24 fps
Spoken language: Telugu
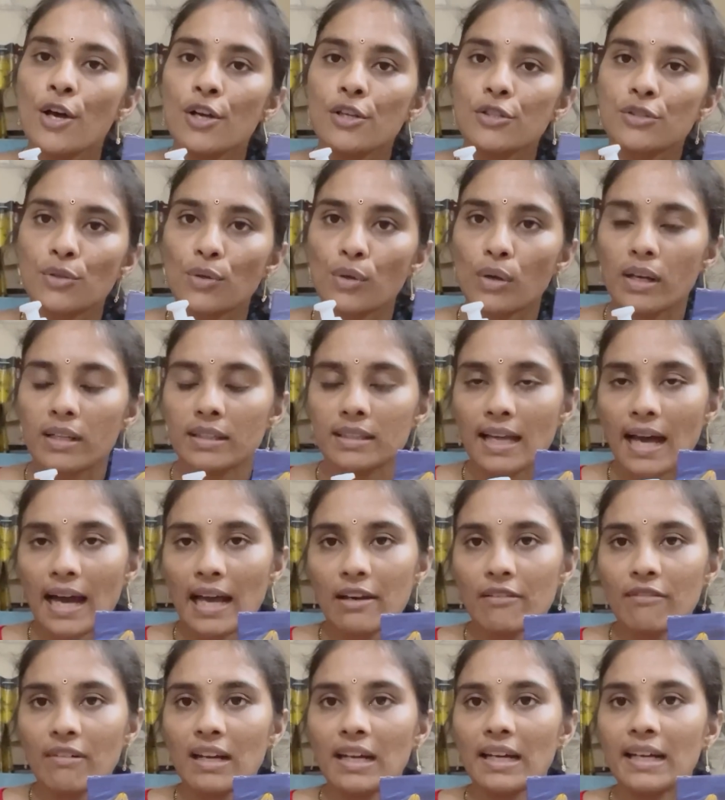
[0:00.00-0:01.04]
సో
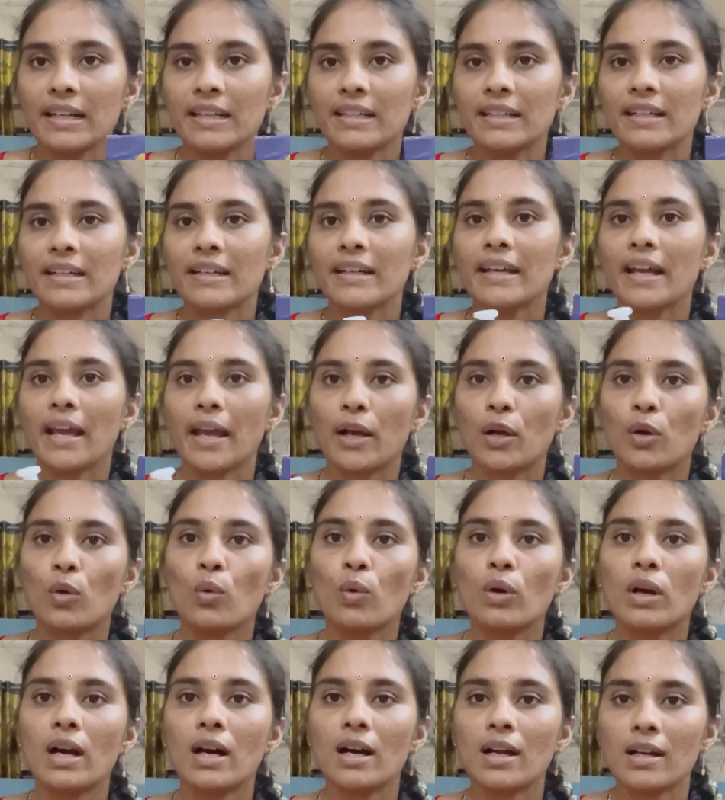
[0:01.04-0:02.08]
దానివల్ల ఏంటంటే
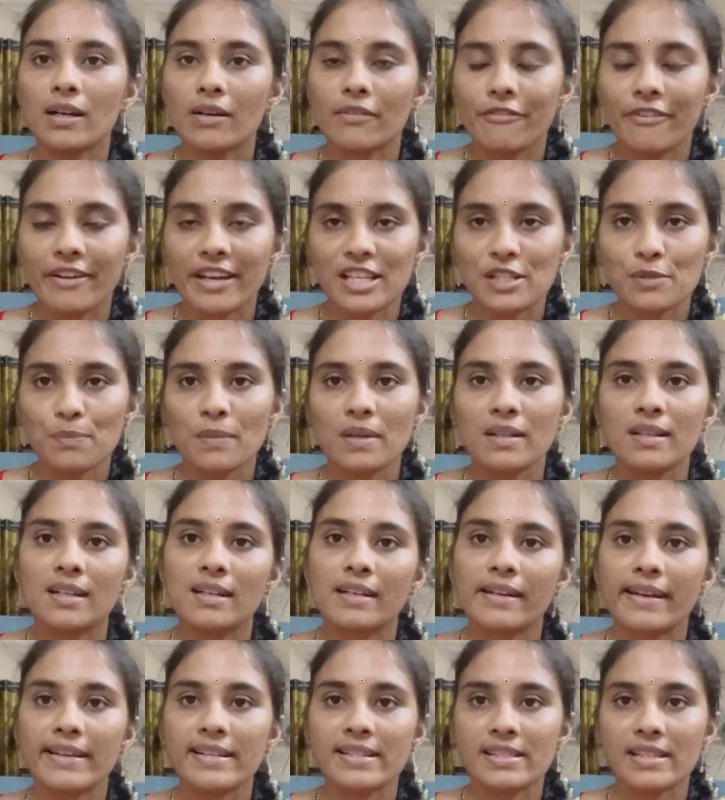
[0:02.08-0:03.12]
ఎక్కువగా ఫేస్ మీద
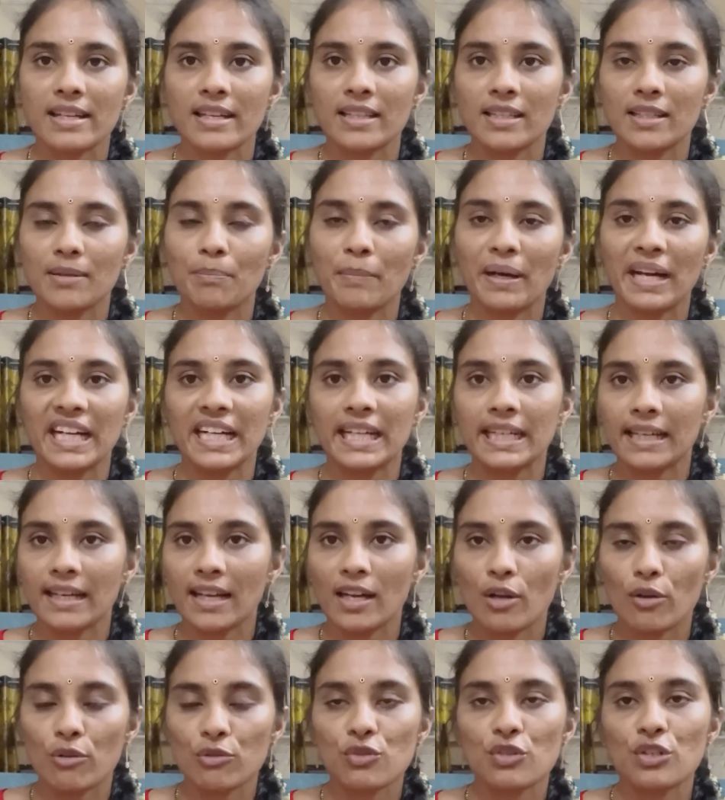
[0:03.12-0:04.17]
డస్ట్ అది బయటకు
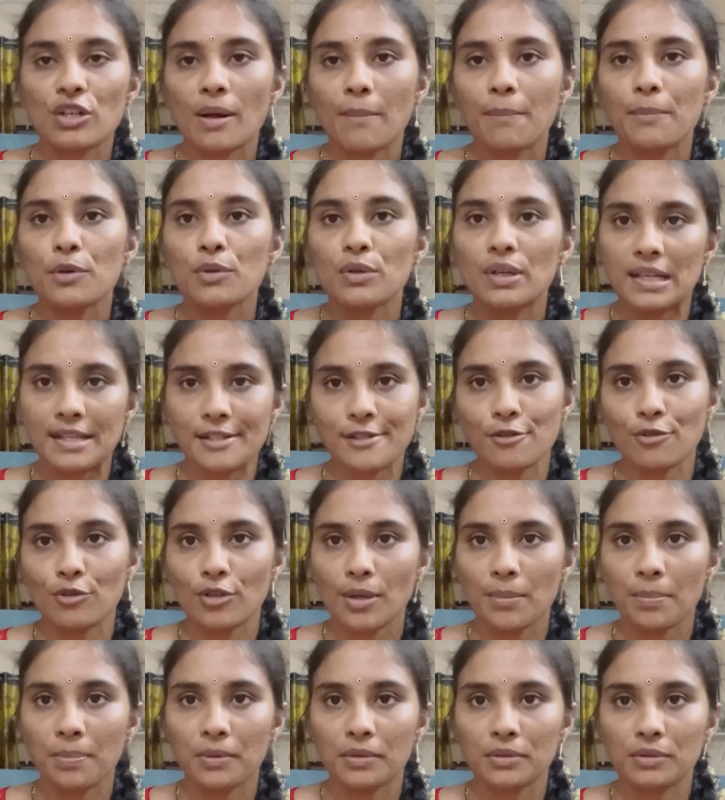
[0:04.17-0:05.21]
వెళ్ళి వచ్చినప్పుడు డస్ట్
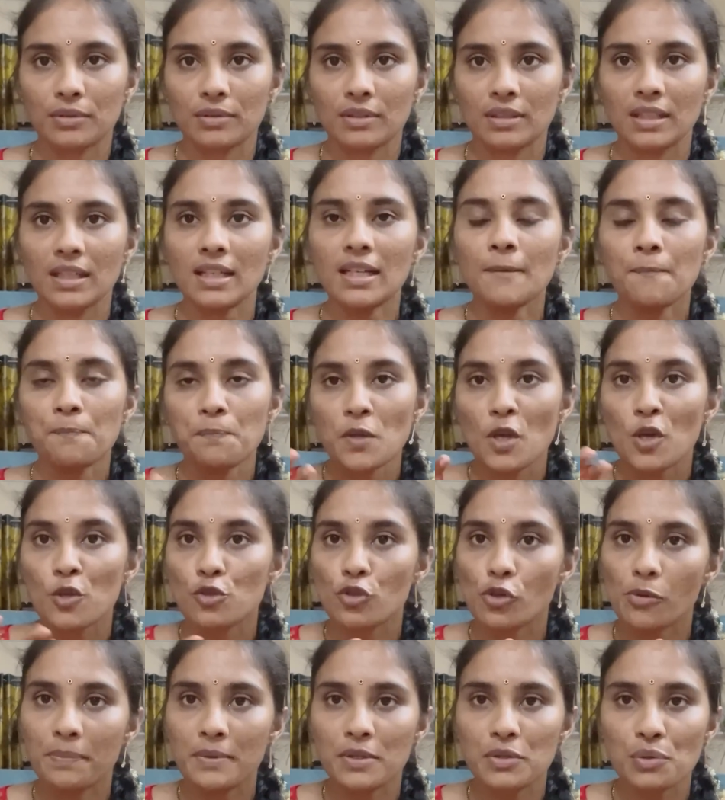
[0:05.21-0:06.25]
ఉండిపోతుంది
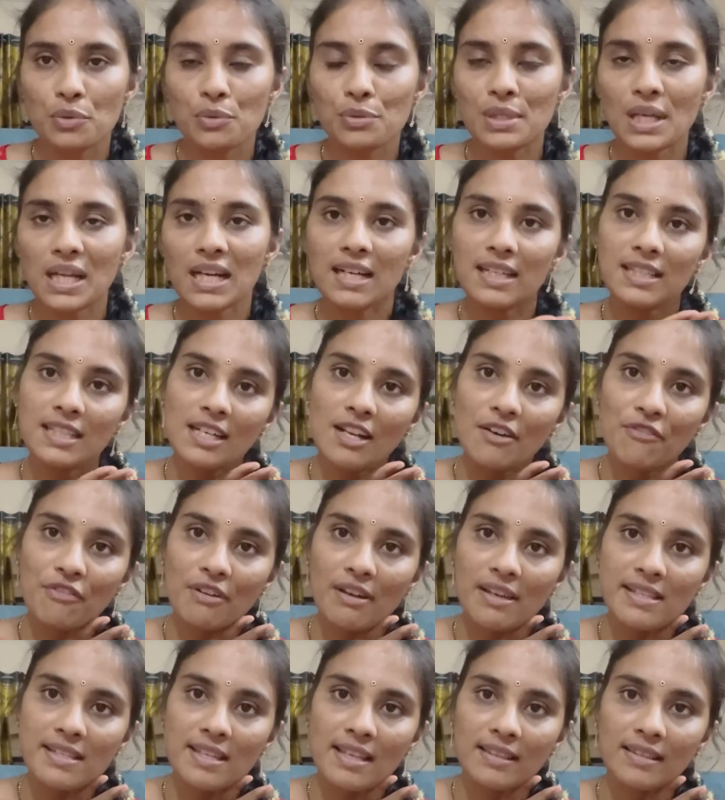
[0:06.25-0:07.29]
సో ఇప్పుడు చూసారు కదా నా
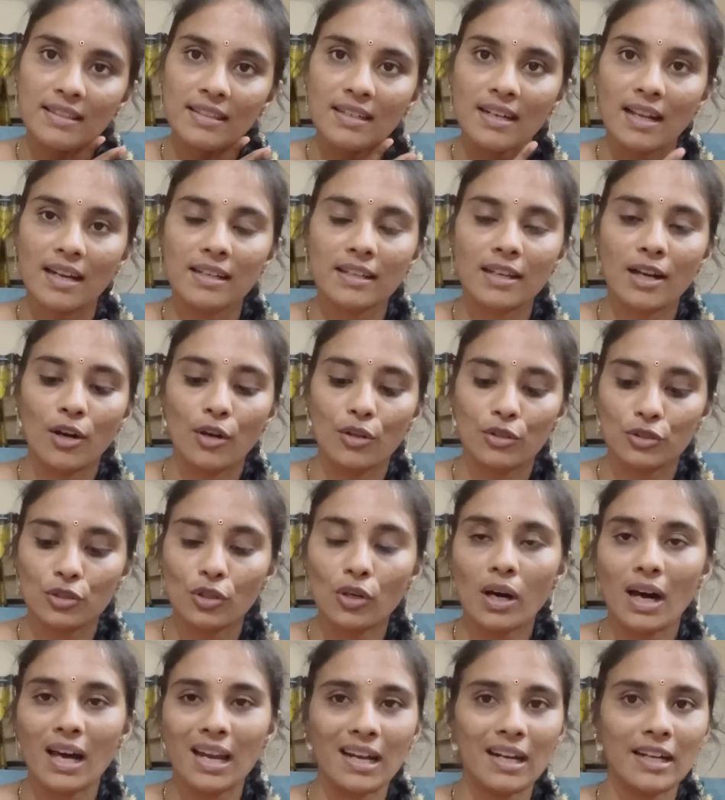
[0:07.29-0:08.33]
ఫేస్ ఎంత డల్గా
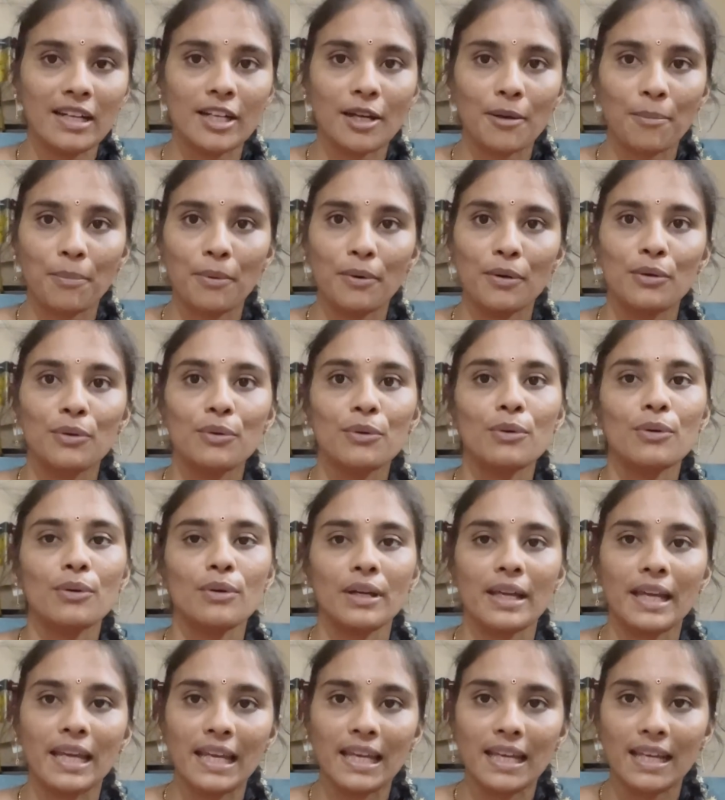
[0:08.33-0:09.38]
ఉందో అలాంటప్పుడు
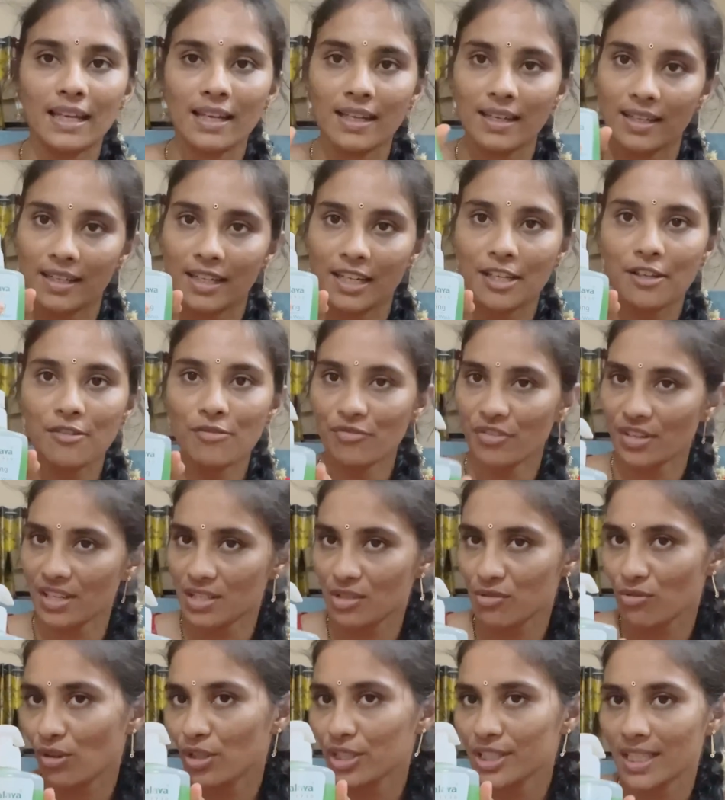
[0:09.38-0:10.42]
ఈ నీమ్
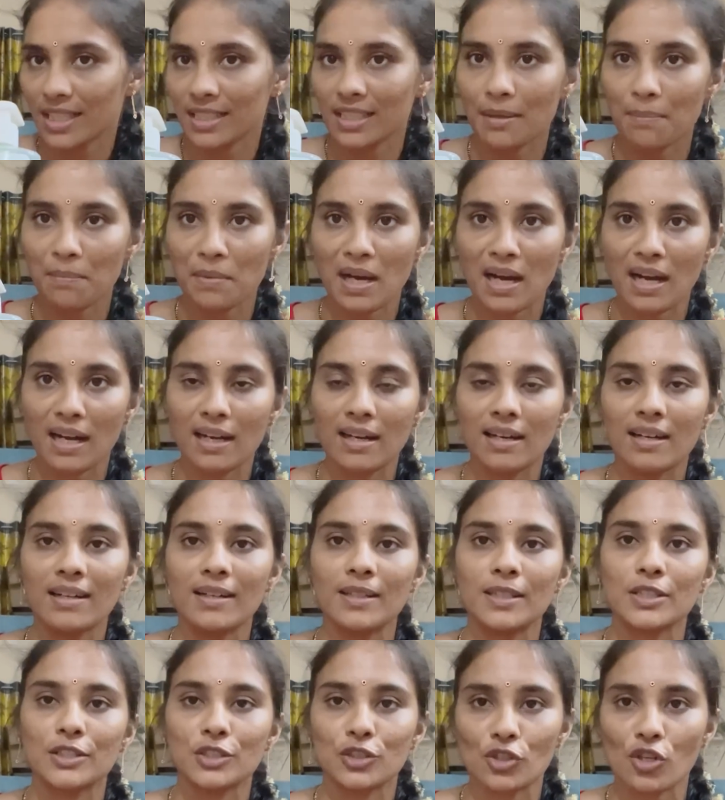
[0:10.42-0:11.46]
ఫేస్ వాష్ అయితే బాగా
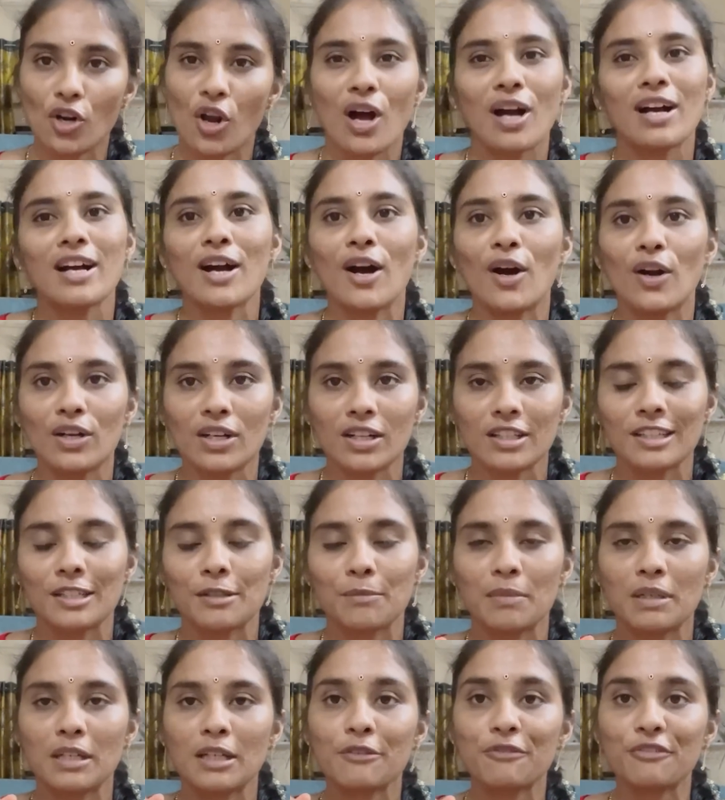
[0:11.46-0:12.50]
స్ట్రాంగ్గా ఉంటుంది
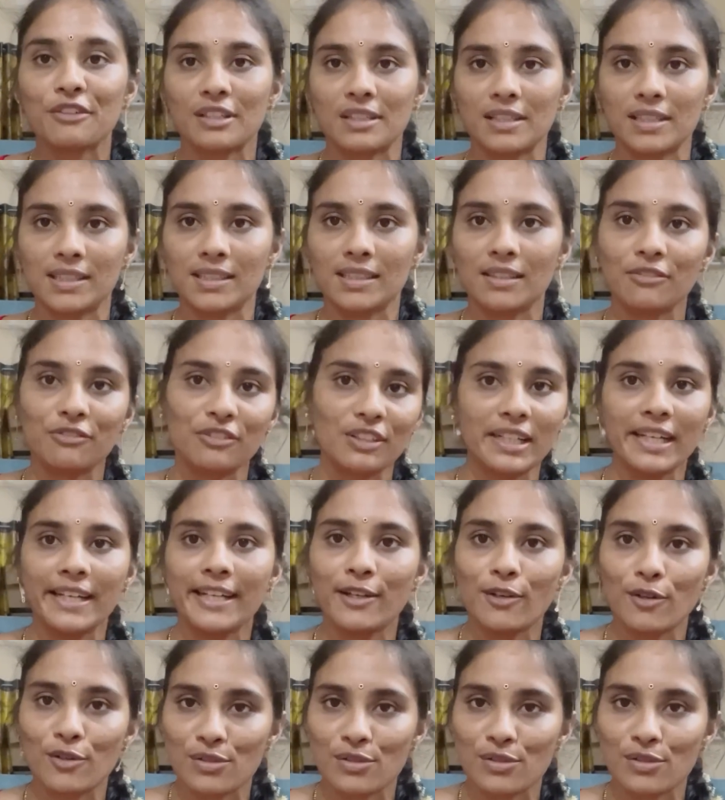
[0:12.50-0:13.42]
అనమాట ఫ్రెష్ ఫీలింగ్